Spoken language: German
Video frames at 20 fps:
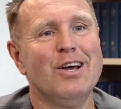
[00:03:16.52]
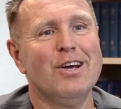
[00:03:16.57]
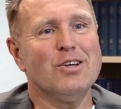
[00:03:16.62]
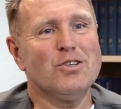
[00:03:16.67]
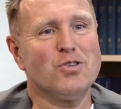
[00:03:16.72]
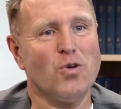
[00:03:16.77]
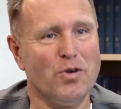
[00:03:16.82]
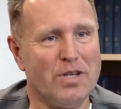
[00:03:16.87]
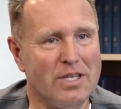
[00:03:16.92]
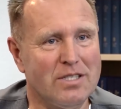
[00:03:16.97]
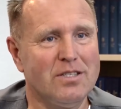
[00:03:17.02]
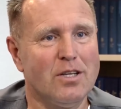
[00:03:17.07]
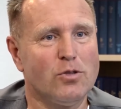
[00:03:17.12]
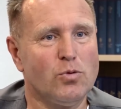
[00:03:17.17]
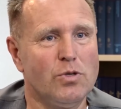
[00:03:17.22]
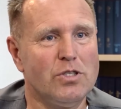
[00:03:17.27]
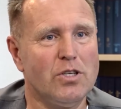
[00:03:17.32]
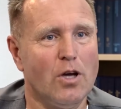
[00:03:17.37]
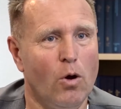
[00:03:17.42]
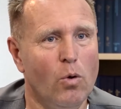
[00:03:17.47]
soll das
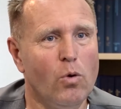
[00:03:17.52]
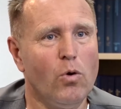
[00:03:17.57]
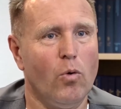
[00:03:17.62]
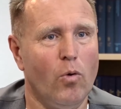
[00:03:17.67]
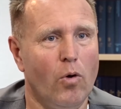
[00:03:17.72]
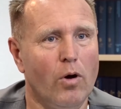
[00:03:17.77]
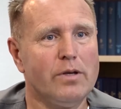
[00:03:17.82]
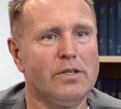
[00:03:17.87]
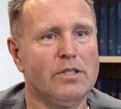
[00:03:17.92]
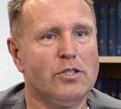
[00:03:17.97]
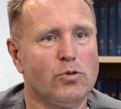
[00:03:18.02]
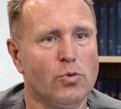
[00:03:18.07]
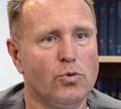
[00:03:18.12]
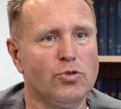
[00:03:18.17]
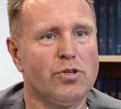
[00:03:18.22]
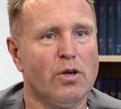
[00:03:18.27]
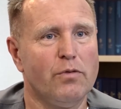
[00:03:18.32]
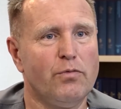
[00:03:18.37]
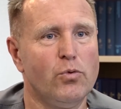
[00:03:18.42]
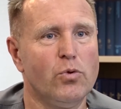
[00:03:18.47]
natürlich auch ordentlich
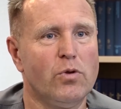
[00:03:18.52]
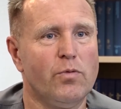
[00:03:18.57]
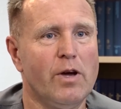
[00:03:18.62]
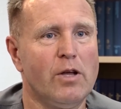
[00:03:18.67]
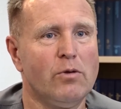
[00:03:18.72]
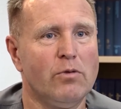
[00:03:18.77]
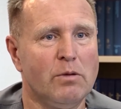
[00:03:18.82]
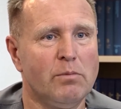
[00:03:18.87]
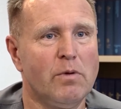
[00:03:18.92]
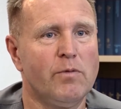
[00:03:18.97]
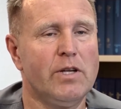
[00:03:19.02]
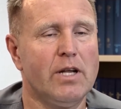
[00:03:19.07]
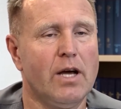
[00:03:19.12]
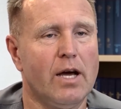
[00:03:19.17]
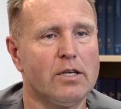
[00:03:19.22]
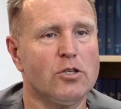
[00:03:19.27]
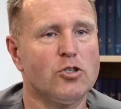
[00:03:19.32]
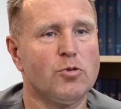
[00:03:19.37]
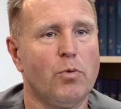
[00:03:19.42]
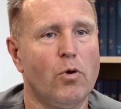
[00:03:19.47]
durchgeführt werden und immer wieder
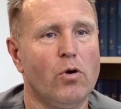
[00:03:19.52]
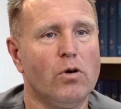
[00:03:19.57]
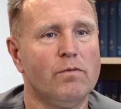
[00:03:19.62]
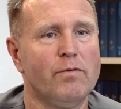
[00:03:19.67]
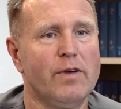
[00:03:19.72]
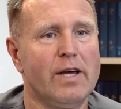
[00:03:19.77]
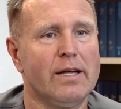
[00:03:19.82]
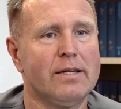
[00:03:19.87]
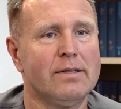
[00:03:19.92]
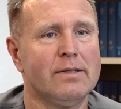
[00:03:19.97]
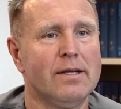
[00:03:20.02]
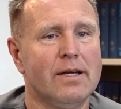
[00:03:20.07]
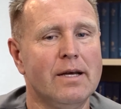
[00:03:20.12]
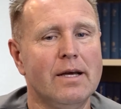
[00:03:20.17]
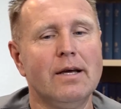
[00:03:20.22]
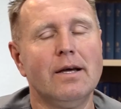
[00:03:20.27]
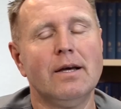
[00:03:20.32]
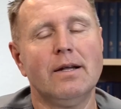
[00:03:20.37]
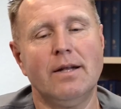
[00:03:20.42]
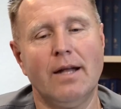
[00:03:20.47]
angesprochen werden,
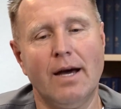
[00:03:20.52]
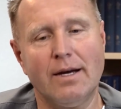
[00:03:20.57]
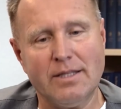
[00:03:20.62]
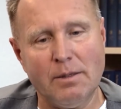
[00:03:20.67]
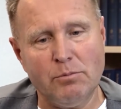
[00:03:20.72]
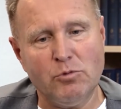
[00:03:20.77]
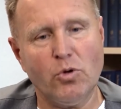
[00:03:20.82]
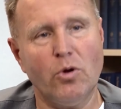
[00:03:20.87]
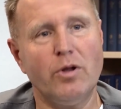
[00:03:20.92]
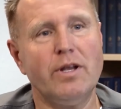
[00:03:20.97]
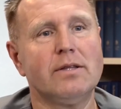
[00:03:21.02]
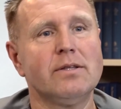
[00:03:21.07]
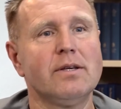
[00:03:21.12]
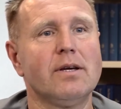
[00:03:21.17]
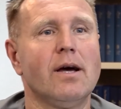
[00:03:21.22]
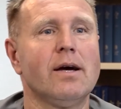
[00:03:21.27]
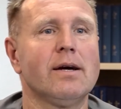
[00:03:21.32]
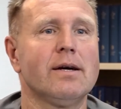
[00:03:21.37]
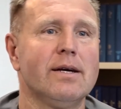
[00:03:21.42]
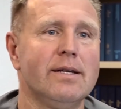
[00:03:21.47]
nach dem
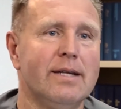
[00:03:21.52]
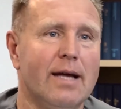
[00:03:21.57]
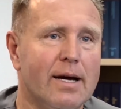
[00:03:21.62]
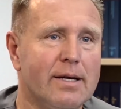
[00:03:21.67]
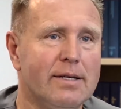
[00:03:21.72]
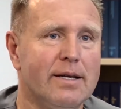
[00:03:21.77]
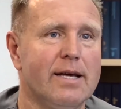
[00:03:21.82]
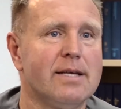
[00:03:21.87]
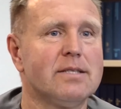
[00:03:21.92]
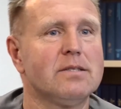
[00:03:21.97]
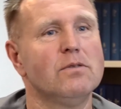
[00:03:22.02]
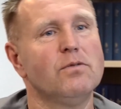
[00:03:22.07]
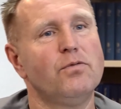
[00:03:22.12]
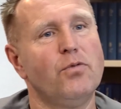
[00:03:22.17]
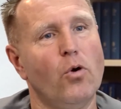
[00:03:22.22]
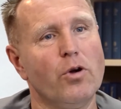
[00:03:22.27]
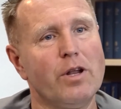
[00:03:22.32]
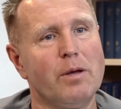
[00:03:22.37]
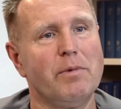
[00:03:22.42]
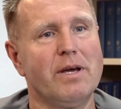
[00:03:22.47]
Toilettengang, nach dem Essen,
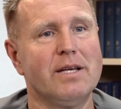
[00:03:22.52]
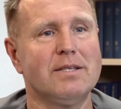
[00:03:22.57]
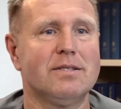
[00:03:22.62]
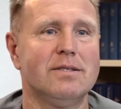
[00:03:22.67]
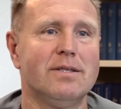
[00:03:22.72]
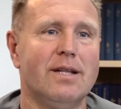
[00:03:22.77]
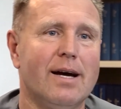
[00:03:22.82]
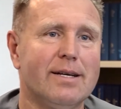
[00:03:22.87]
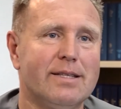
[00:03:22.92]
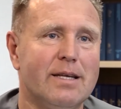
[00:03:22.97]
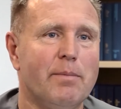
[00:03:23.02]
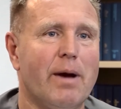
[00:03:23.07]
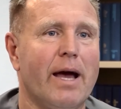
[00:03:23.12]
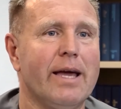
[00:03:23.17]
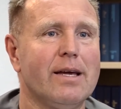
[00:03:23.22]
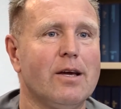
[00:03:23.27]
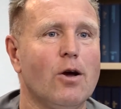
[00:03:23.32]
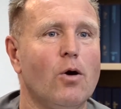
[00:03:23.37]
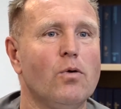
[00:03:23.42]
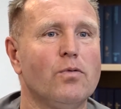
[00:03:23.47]
vor dem Essen, nach dem
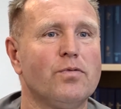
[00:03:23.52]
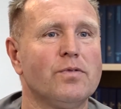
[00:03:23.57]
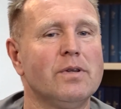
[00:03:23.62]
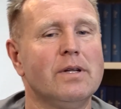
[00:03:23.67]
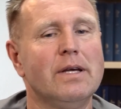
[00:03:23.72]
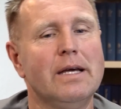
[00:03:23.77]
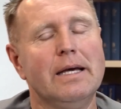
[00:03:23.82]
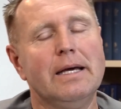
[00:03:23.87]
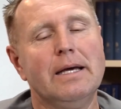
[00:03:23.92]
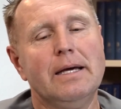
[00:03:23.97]
Einkaufen.